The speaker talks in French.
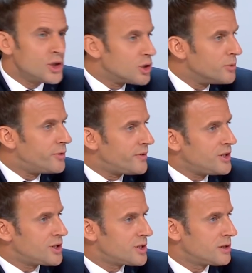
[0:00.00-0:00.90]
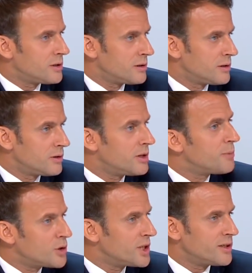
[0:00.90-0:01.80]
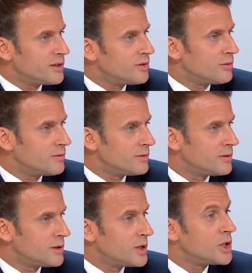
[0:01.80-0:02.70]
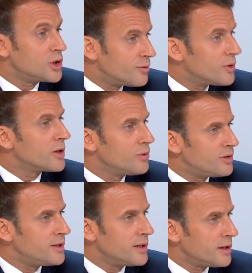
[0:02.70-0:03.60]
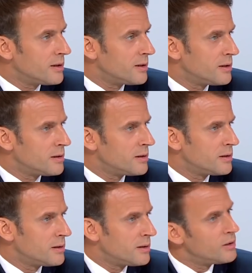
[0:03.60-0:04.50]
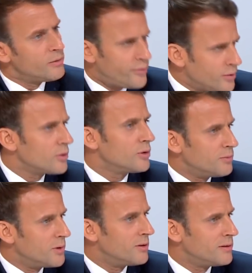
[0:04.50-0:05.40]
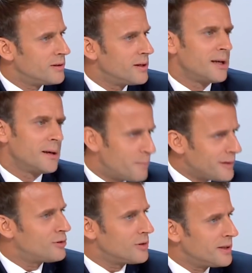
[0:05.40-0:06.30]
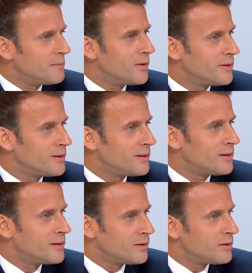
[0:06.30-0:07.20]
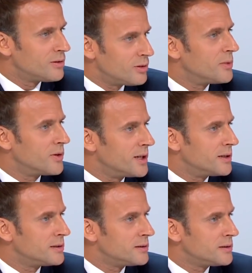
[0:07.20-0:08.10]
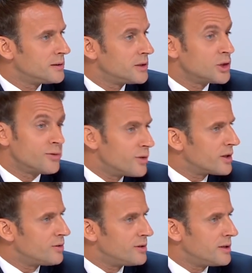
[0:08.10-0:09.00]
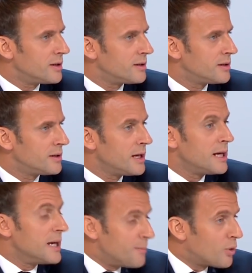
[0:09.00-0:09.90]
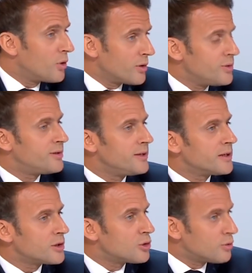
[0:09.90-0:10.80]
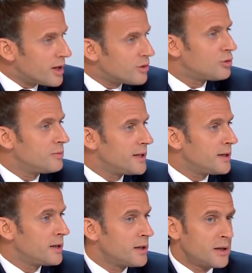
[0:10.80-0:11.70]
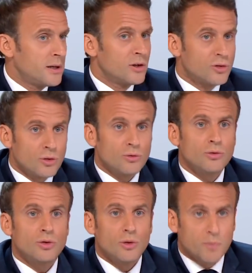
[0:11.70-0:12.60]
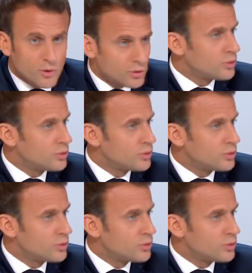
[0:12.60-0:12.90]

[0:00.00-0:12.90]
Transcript: Je me fiche de la prochaine élection. Je veux réussir furieusement, passionnément ce mandat. Je veux le réussir. Et pour le réussir, je dois assumer sans doute de prendre